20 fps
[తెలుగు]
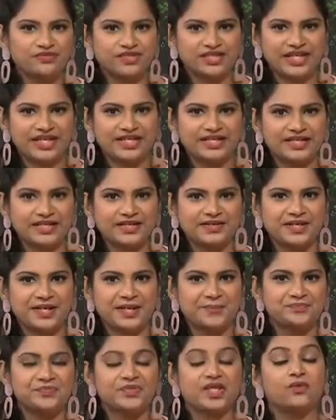ఆఫ్ ద డే ఏంటి అంటే
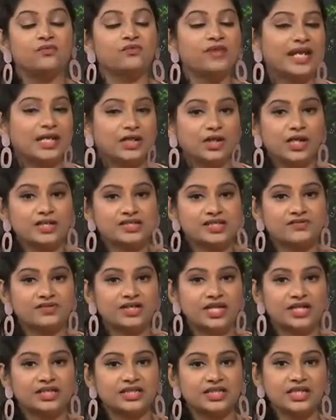వెయిట్ లాస్
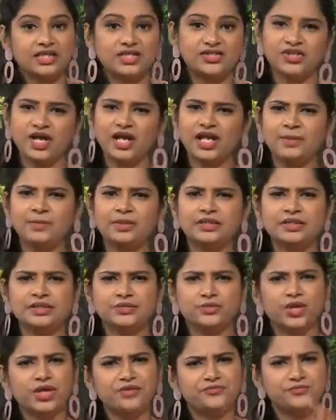అవ్వడానికి చాలా మందికి
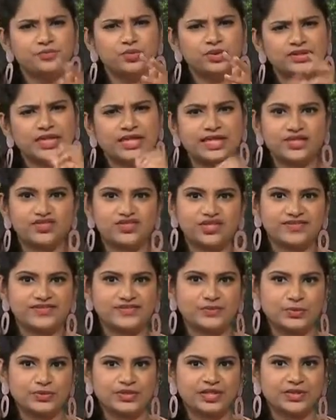కూడా ఫుడ్
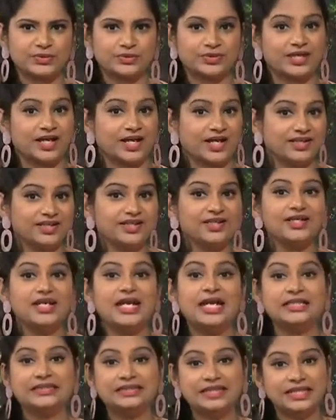తగ్గించేస్తూ ఉంటారు కానీ
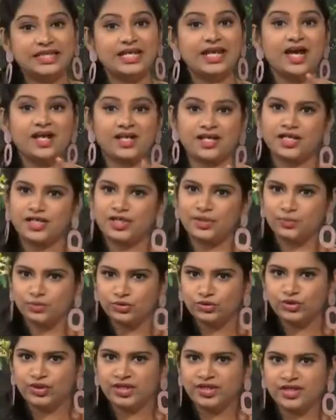తినే అరగంట
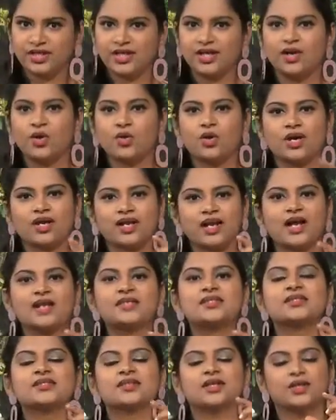ముందు కనుక ఒక
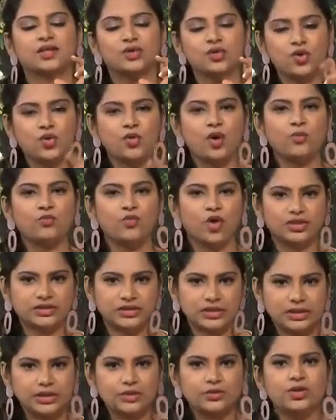గ్లాస్ లూక్వామ్
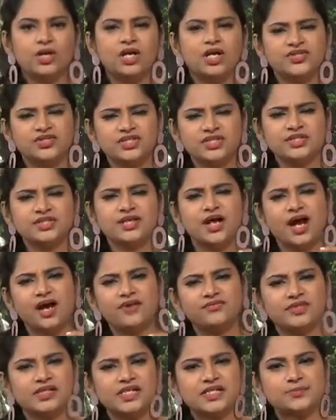వాటర్లో జస్ట్
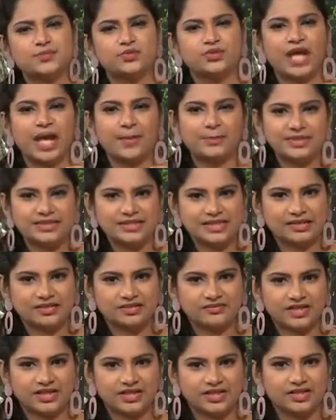హాఫ్ టీ స్పూన్ యాపిల్
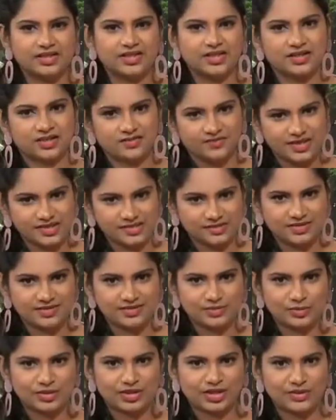సైడర్ వెనిగర్ కనుక వేసి
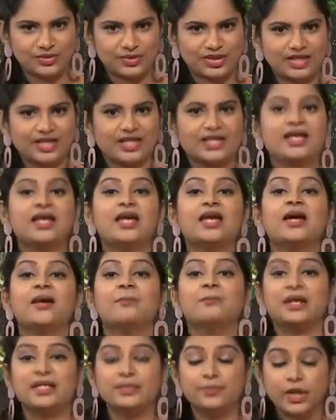తీసుకున్నారు అంటే
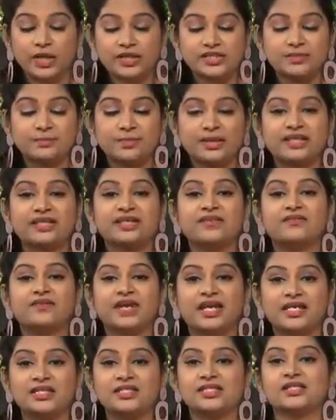మెటబాలిజం పెరిగి
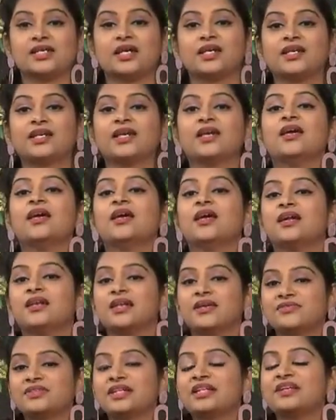వెయిట్ అంటే
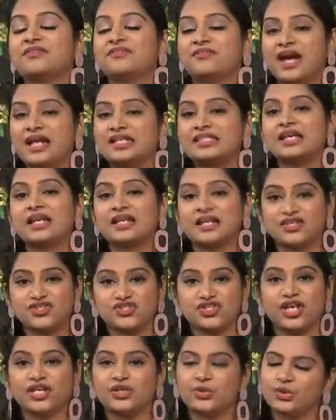డెఫినెట్లీ ఫ్యాట్స్
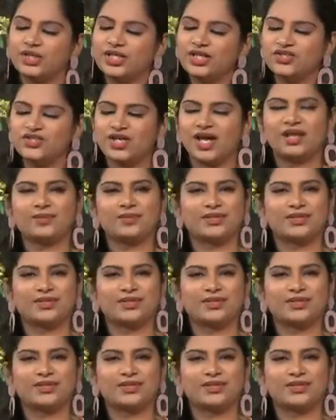కరిగించడానికి కూడా చాలా